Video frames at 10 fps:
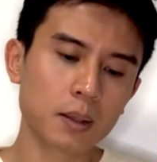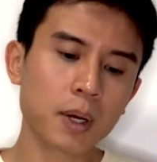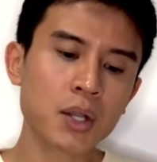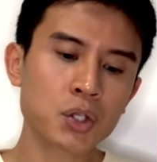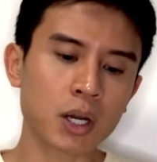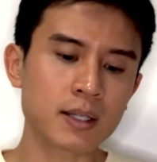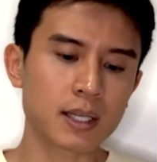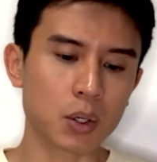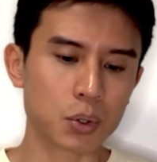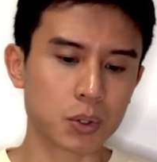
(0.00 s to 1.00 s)
班长
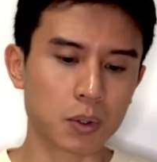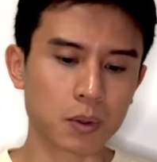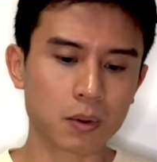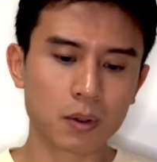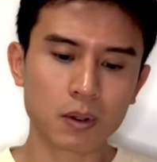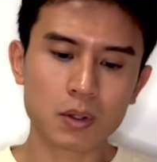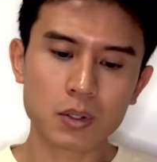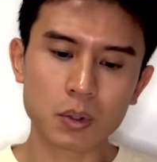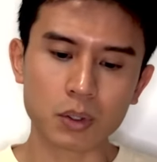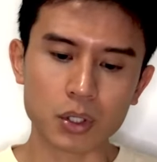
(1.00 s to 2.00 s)
小熊
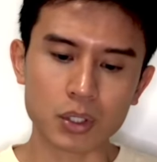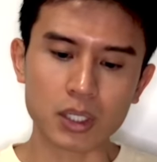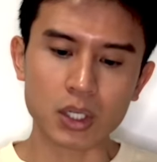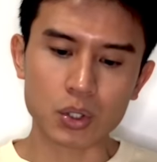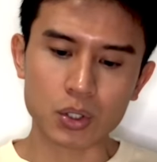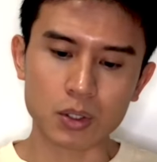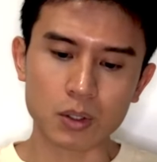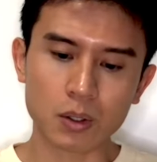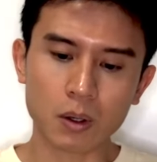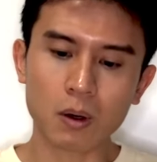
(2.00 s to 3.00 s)
送的是一
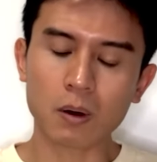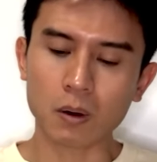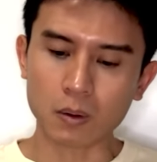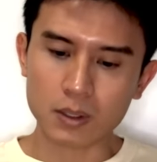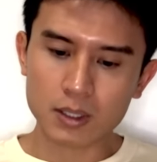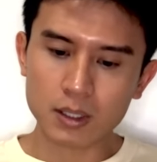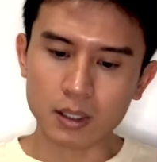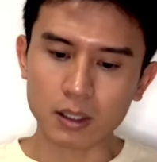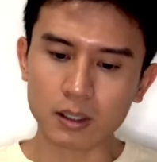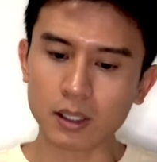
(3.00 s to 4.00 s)
只红
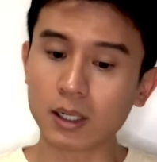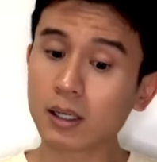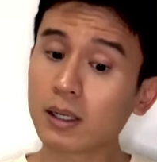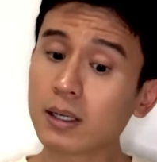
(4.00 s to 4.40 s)
色的。